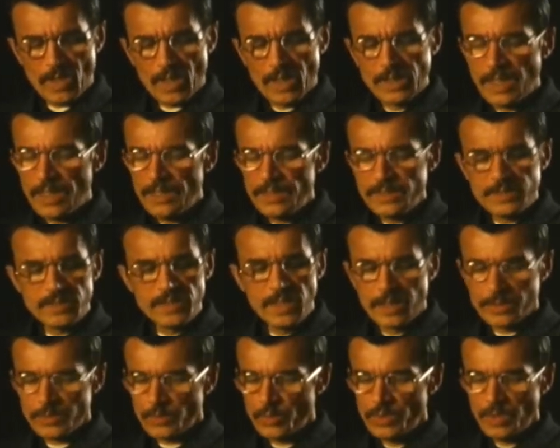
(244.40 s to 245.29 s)
я не
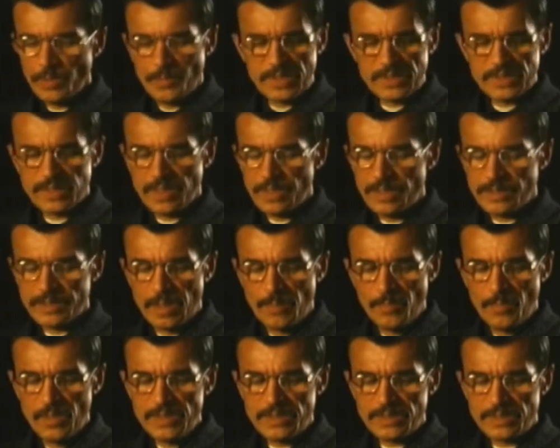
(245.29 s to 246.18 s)
знаю, откуда пришла
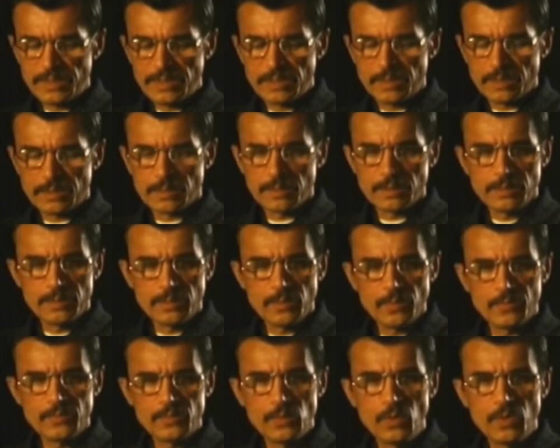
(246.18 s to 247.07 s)
эта мысль,
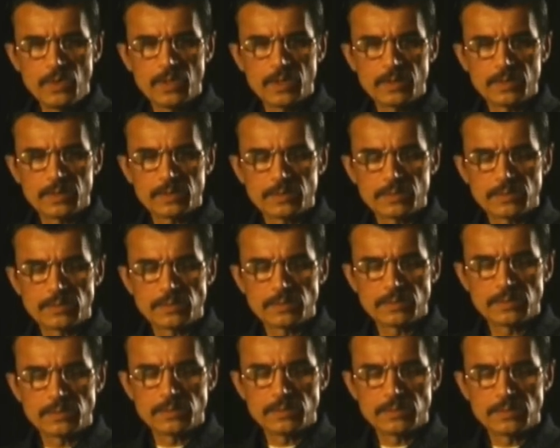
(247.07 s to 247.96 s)
но вдруг,
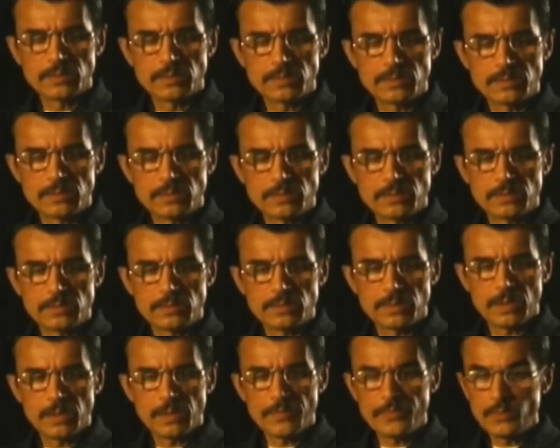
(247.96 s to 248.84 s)

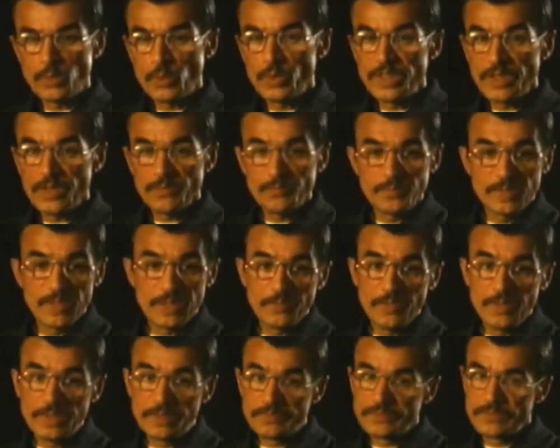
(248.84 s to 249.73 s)
вдруг я
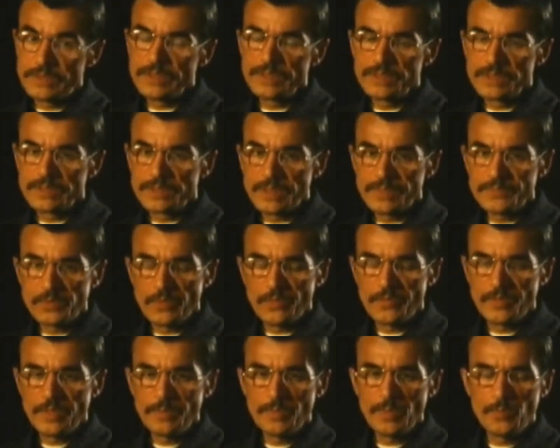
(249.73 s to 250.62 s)
впервые в жизни за все
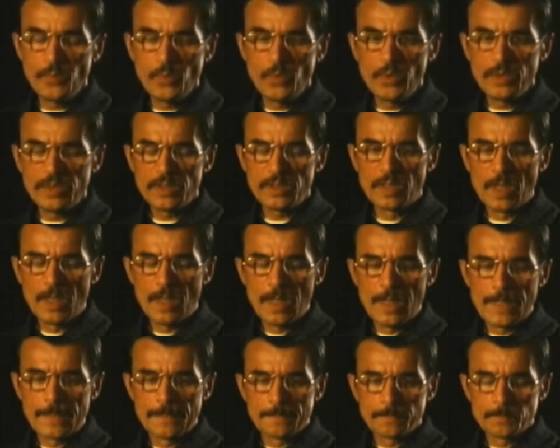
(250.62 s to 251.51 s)
время понял,
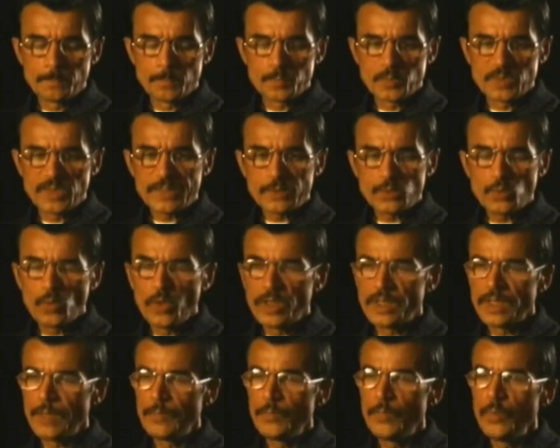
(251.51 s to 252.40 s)

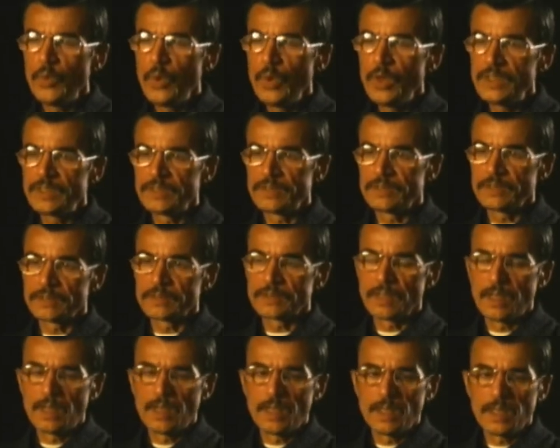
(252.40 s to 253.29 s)
насколько больно
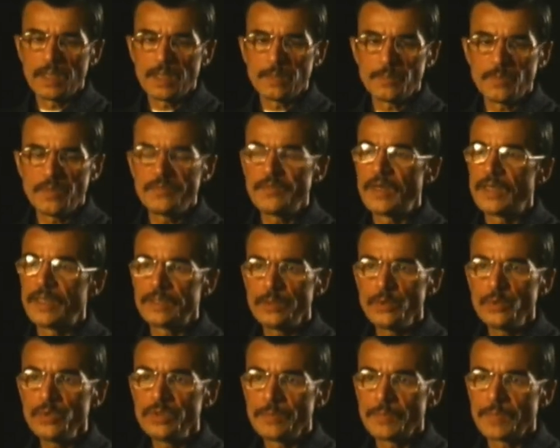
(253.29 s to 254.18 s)
бывает
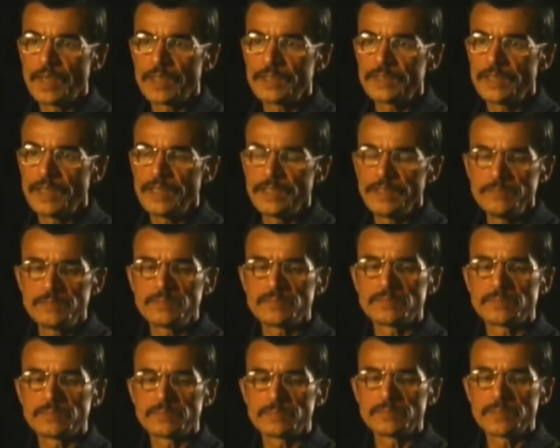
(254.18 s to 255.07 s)
людям, когда им
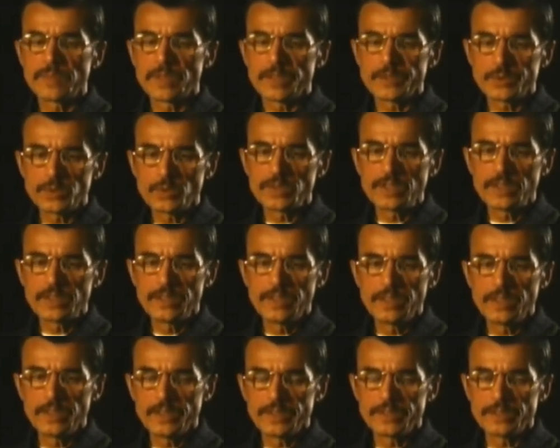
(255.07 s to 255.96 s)
что-то
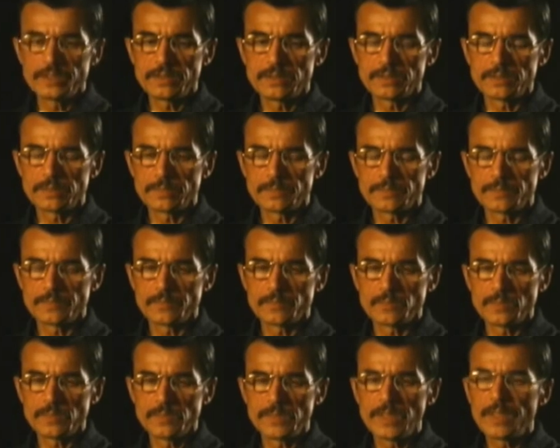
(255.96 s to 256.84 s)
делаешь,
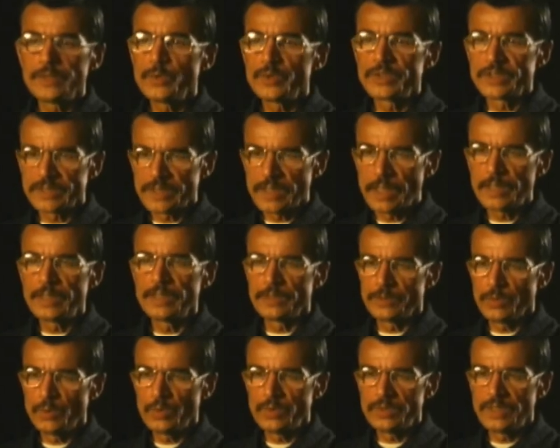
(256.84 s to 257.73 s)
наносишь
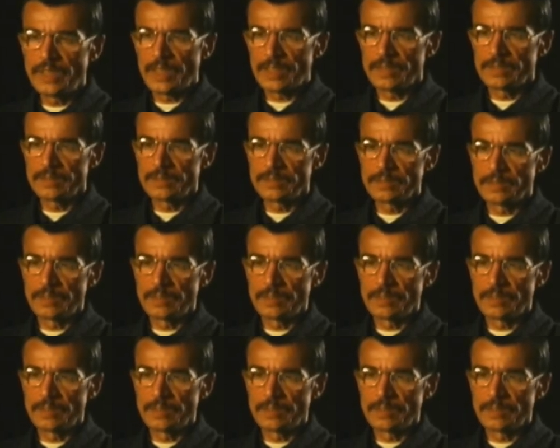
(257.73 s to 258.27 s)
какие-то удары.